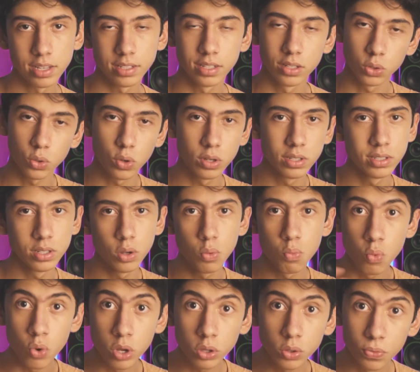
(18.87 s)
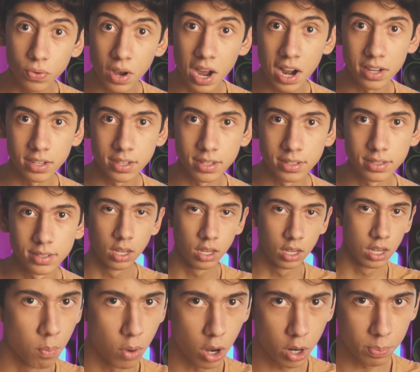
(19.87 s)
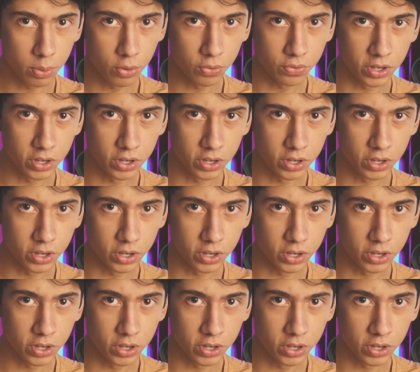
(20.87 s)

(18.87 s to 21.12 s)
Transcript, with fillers: essas coisas são muito válidas. Bora pro